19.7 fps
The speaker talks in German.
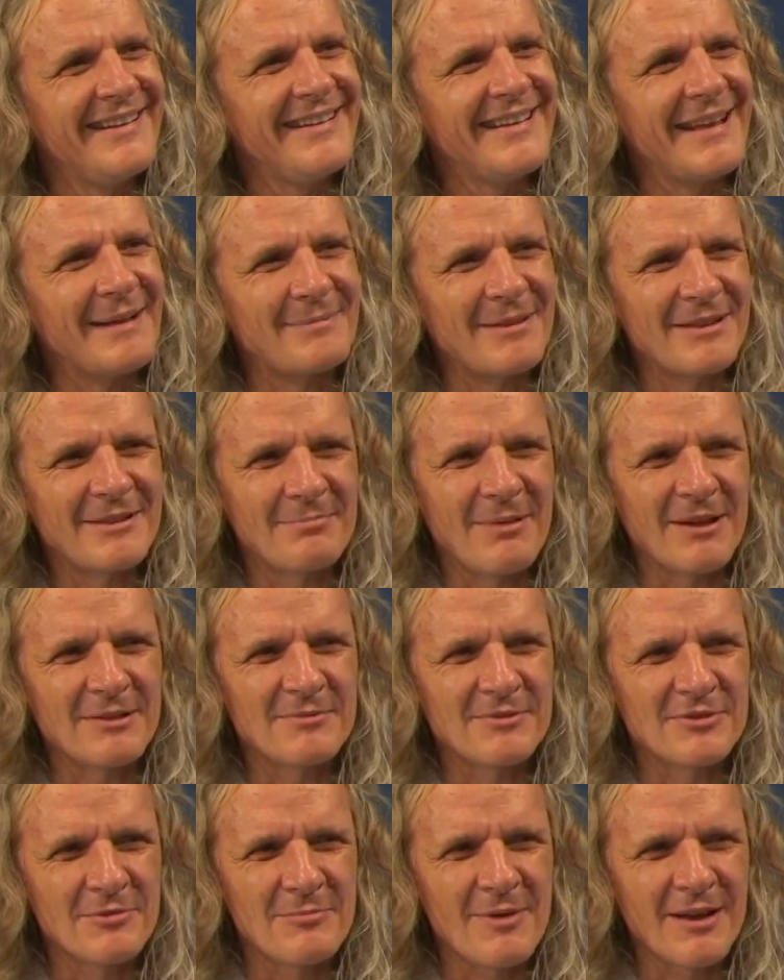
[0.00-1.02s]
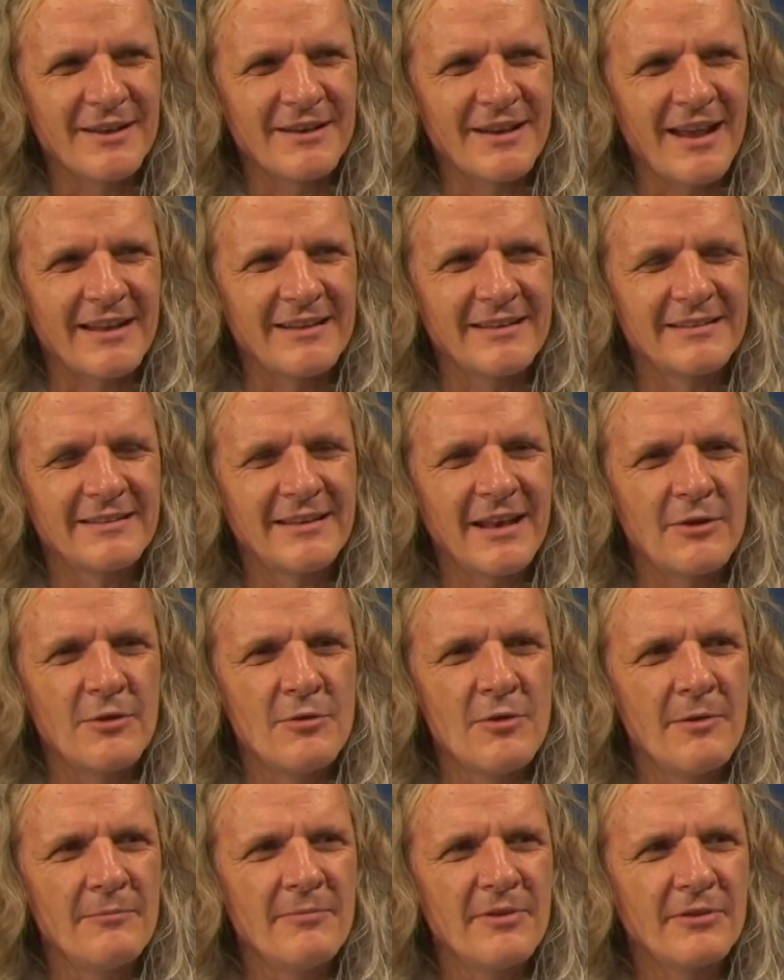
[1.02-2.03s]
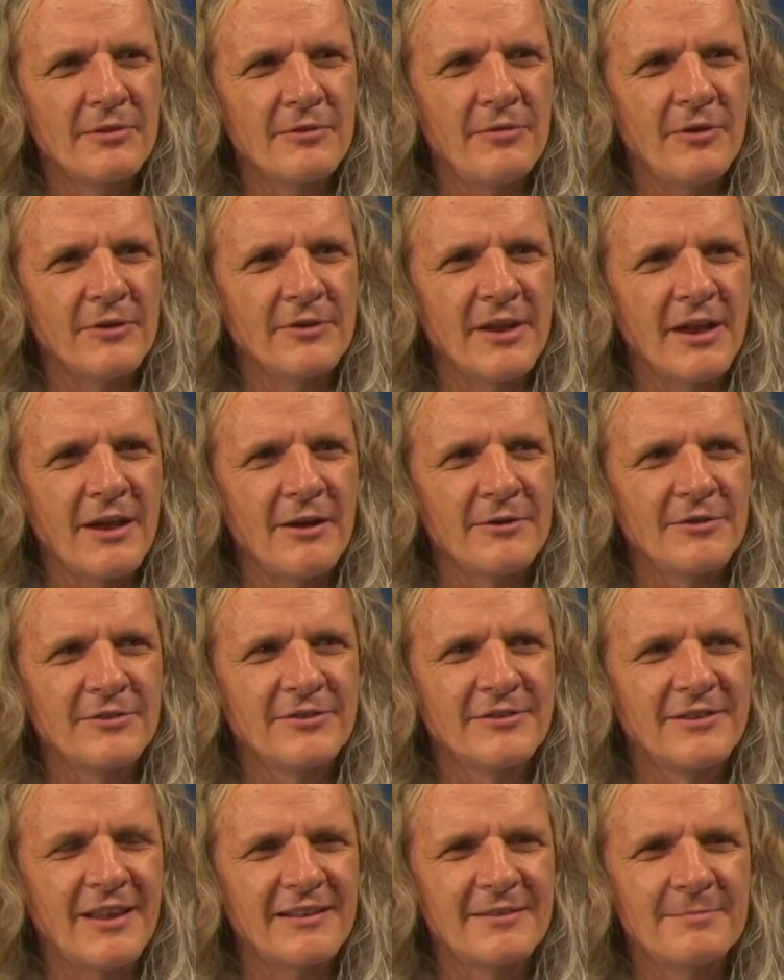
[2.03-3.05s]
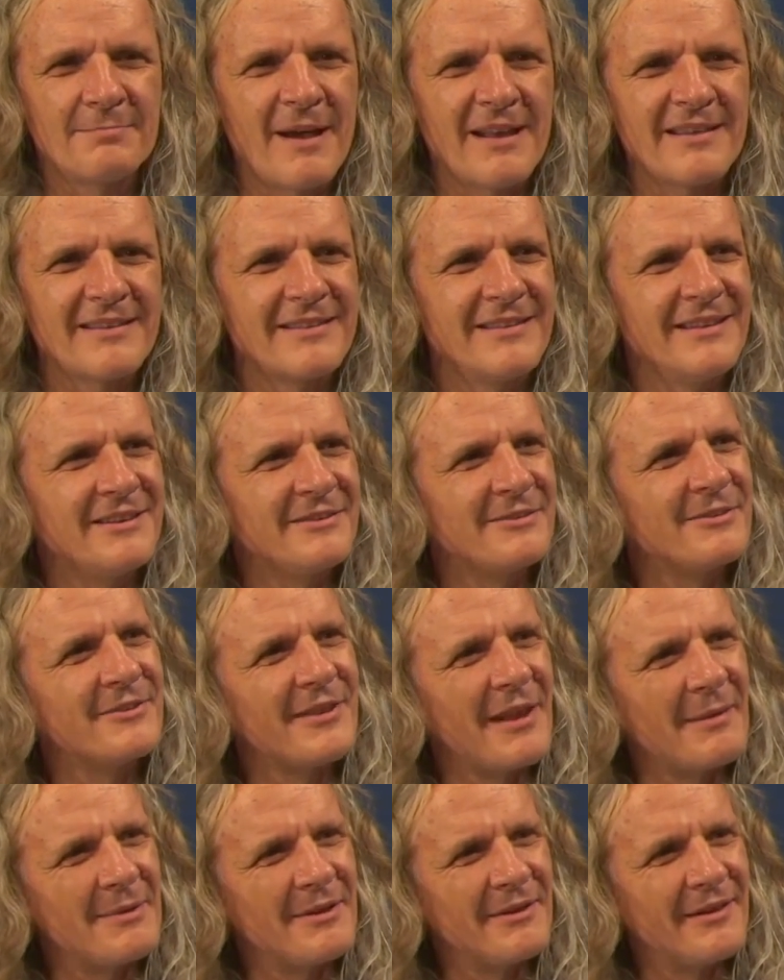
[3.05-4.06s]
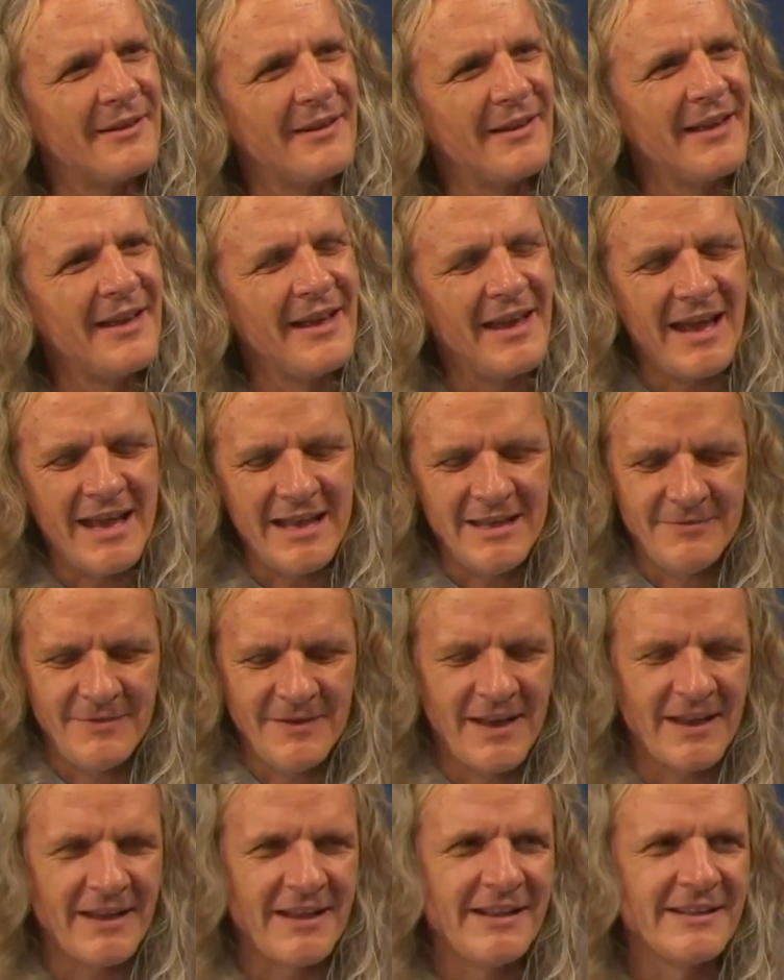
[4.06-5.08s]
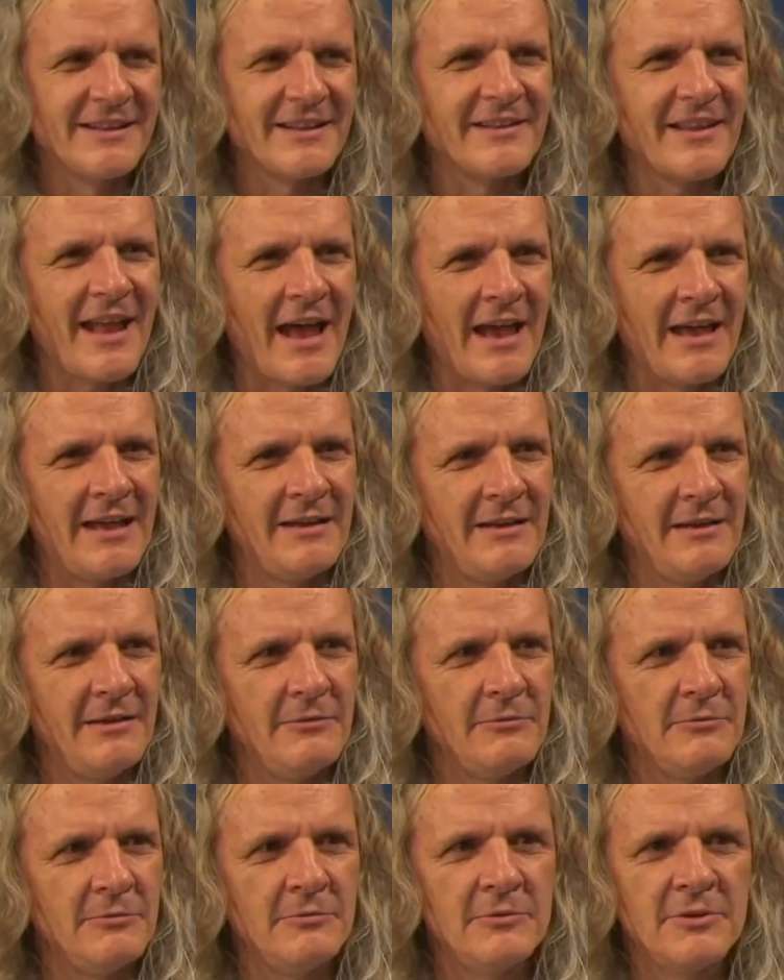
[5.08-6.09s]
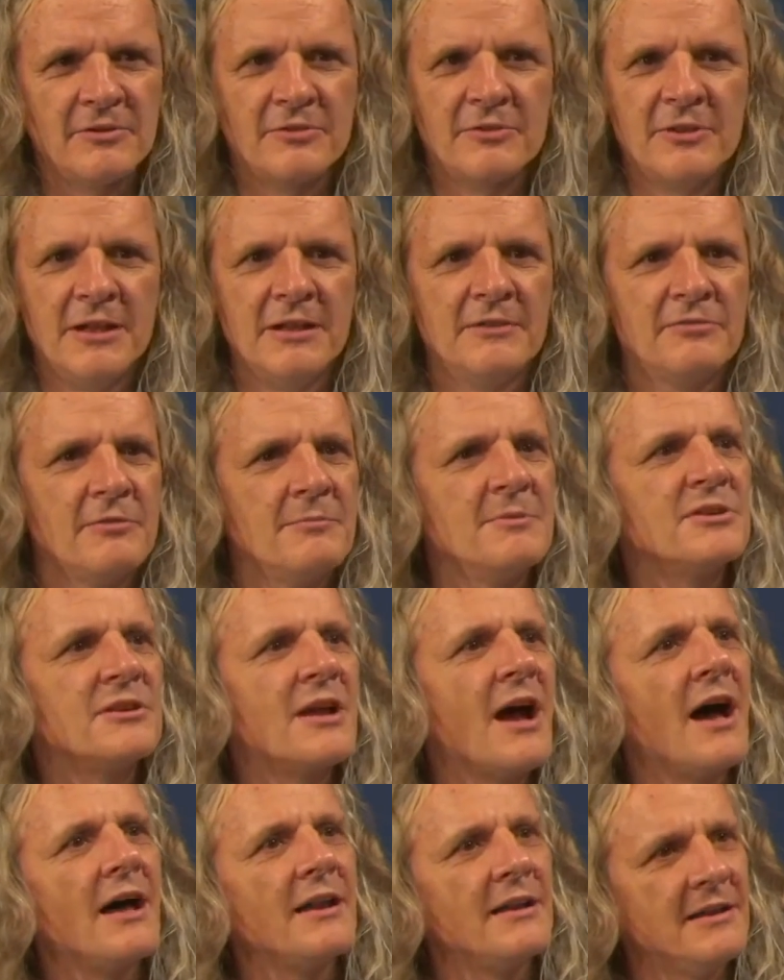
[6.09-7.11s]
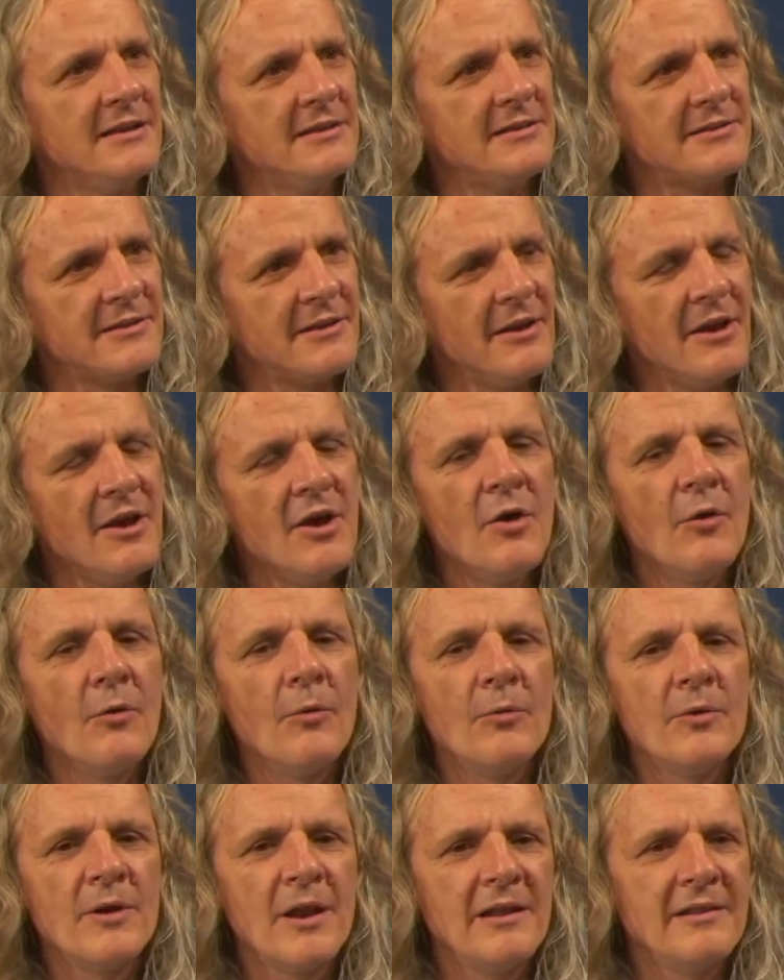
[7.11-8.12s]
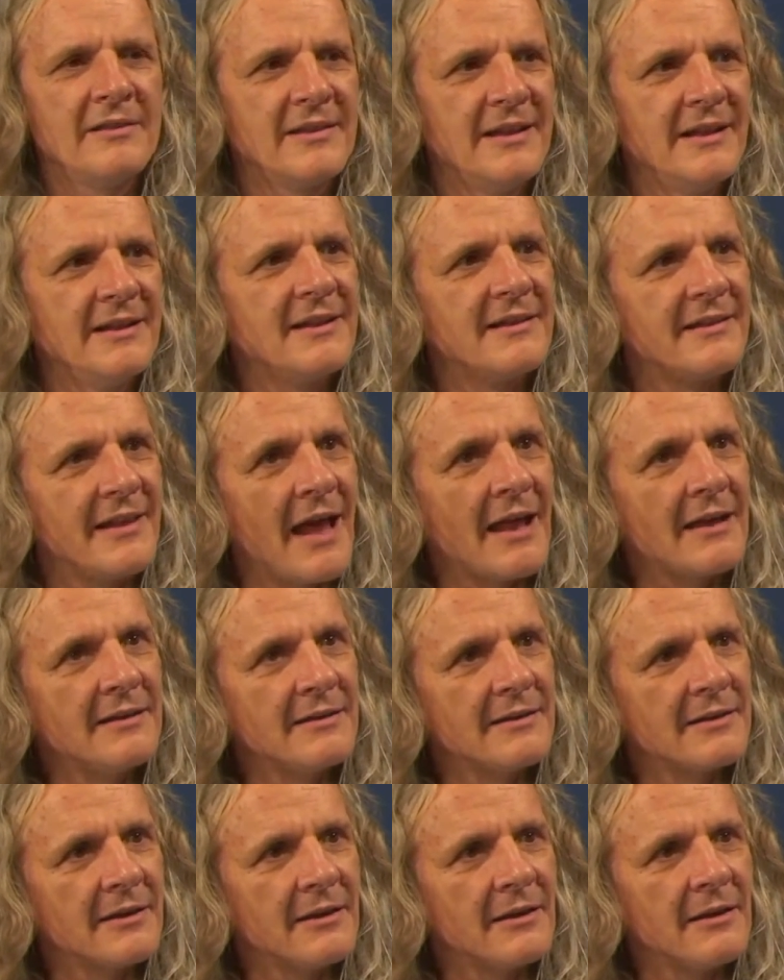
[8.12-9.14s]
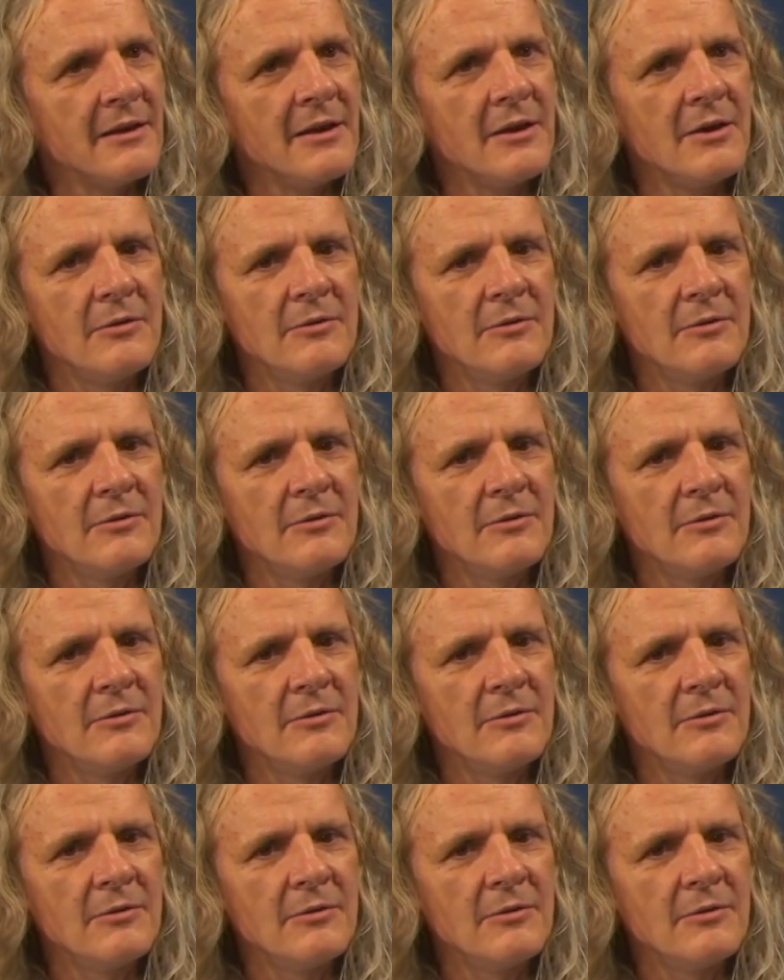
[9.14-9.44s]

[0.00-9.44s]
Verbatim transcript: Ich habe dieses Beispiel schon mal genannt. Dann hören wir sofort heraus, das passt nicht zusammen. Ja. Entweder gilt das eine und es gilt für mich gar nicht, ja. oder es gilt das andere.